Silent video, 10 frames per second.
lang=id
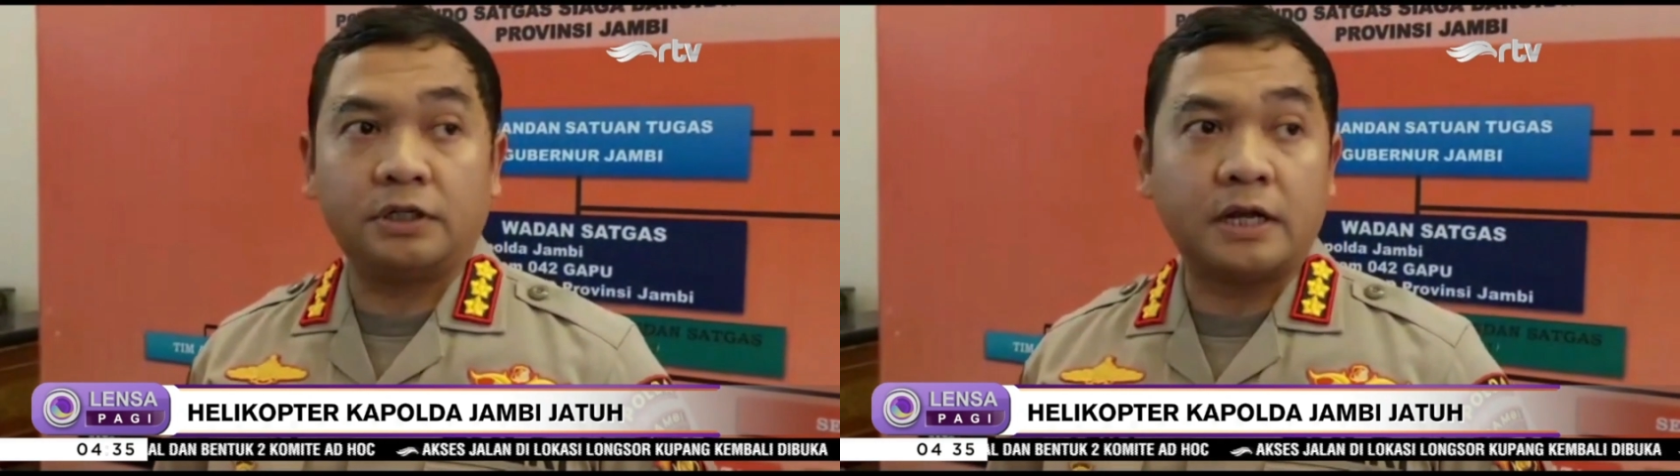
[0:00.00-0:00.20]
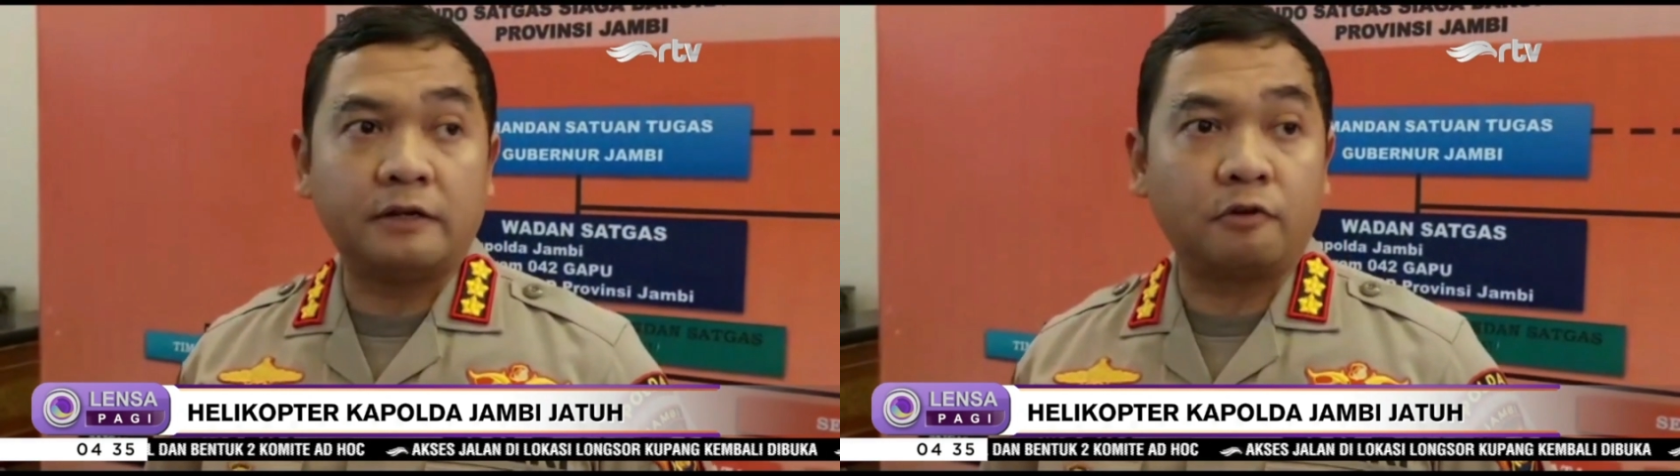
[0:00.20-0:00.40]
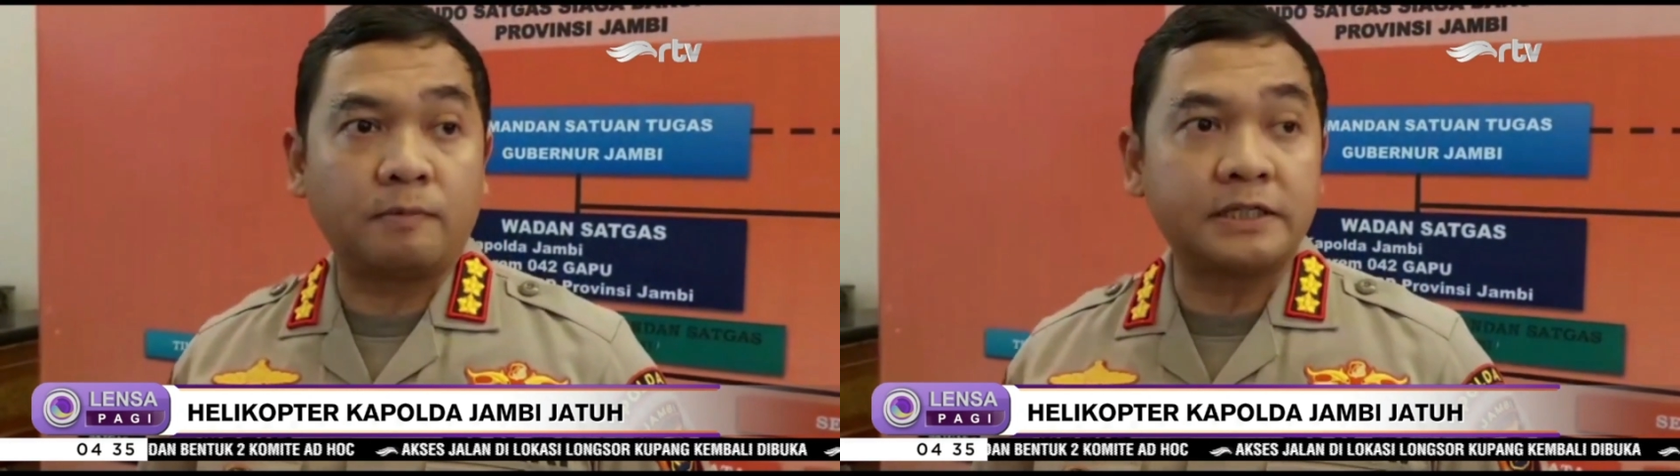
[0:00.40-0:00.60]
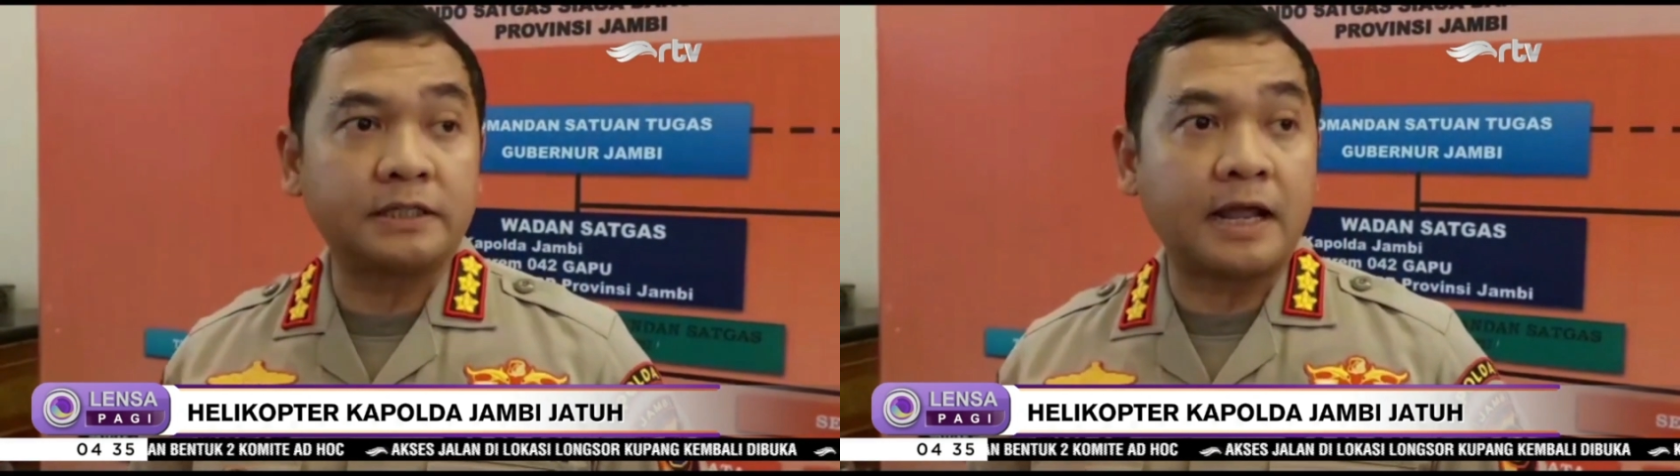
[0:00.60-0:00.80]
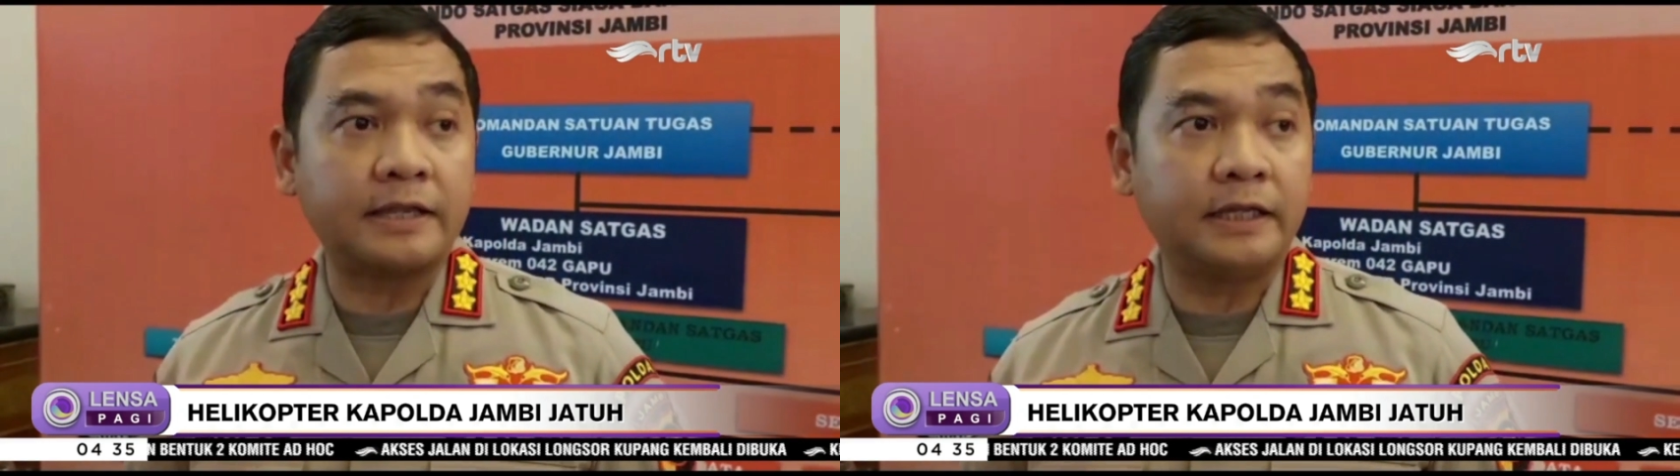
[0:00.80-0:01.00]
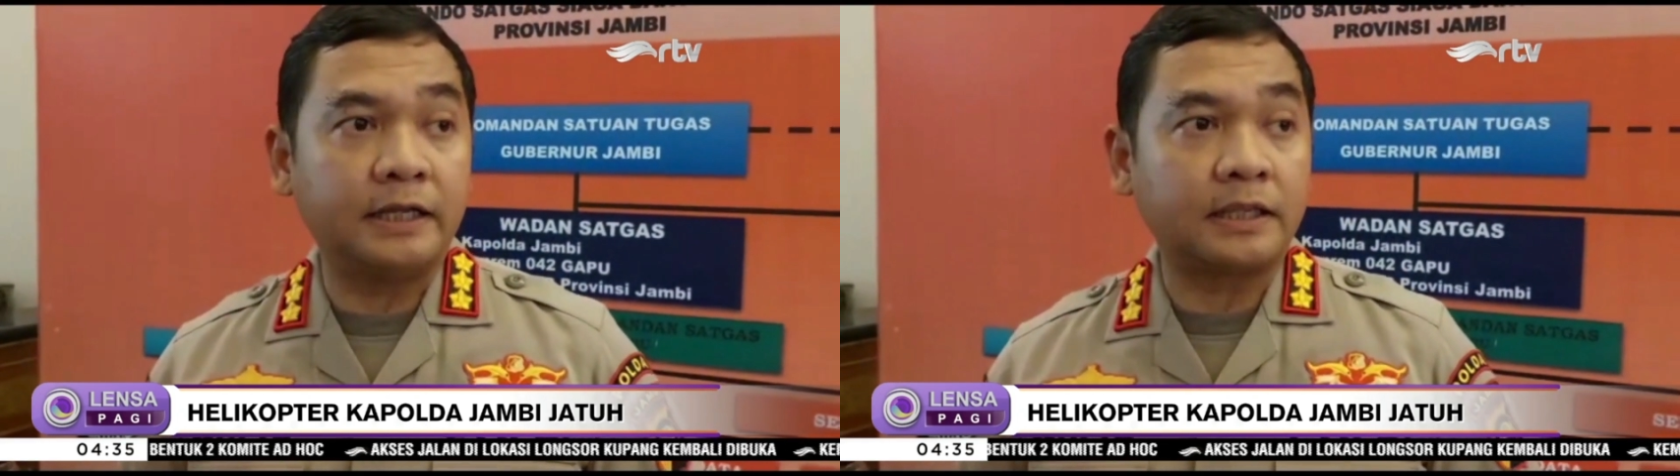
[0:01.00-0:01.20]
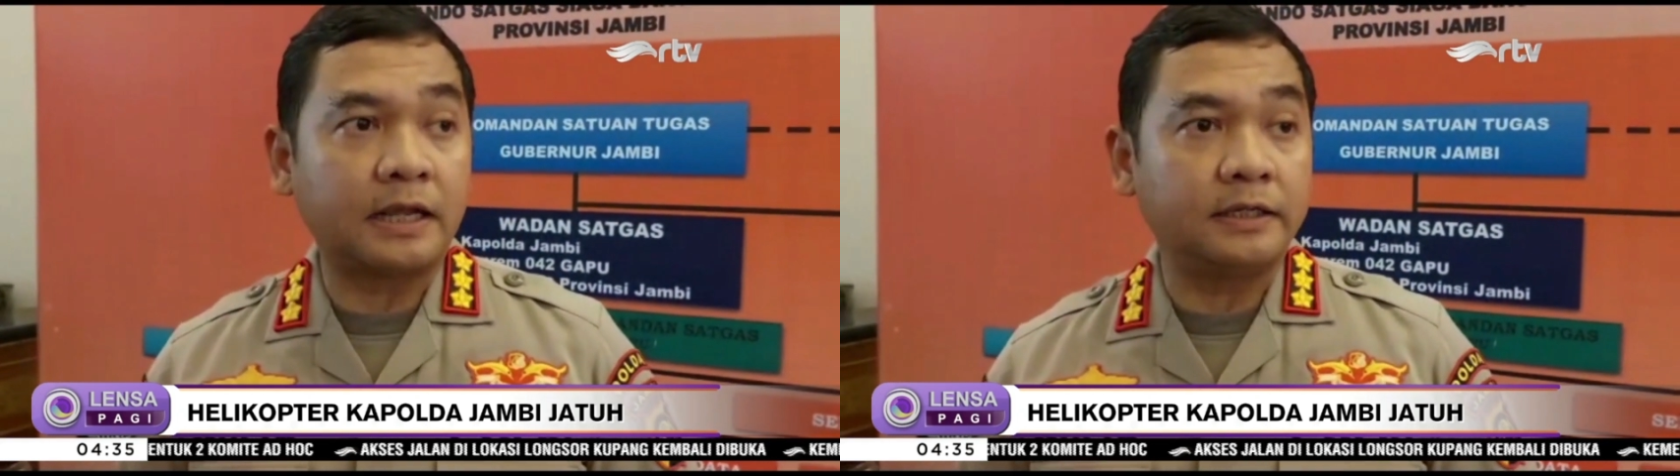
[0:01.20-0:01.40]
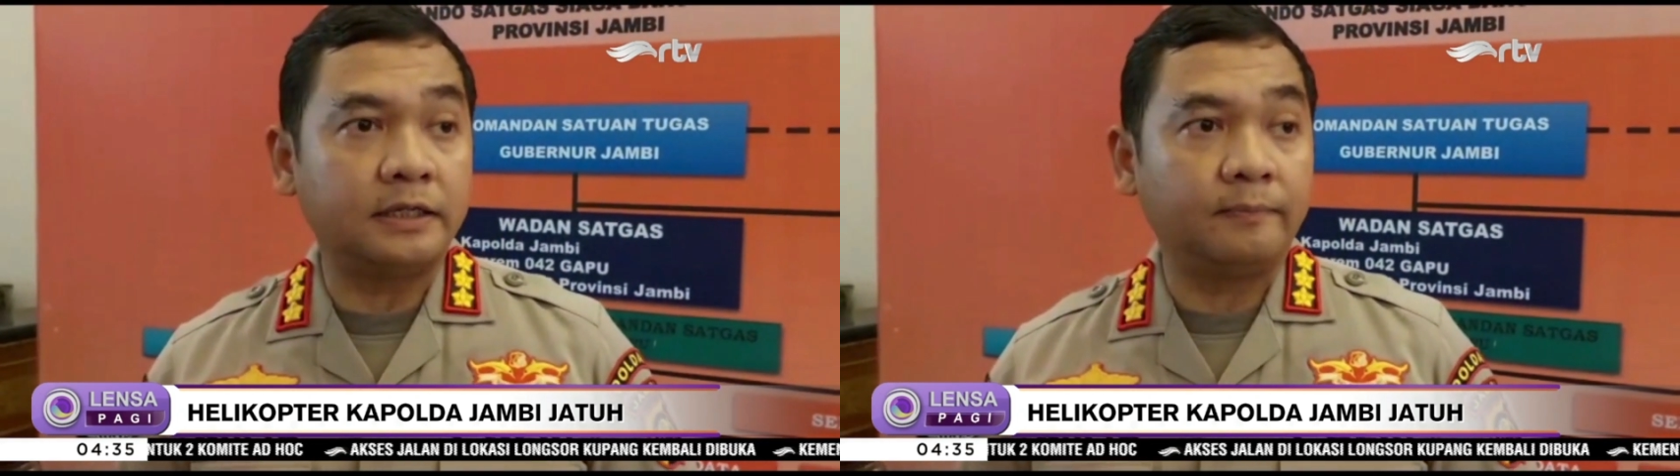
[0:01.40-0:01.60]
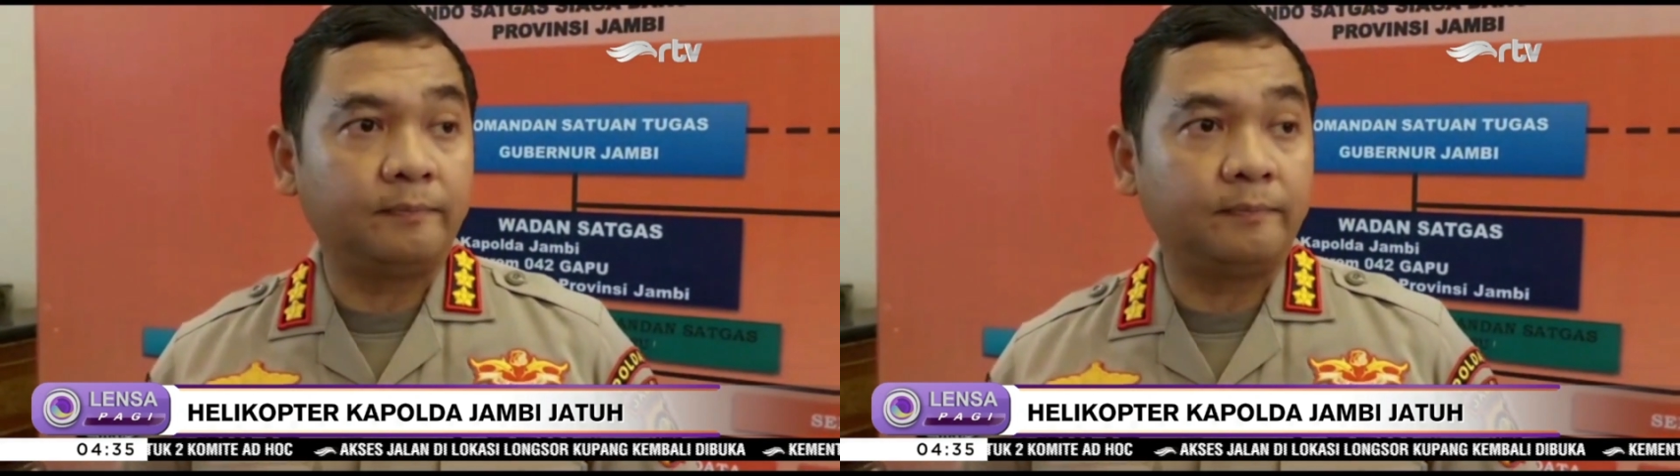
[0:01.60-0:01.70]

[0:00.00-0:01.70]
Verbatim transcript: dan informasi terakhir tadi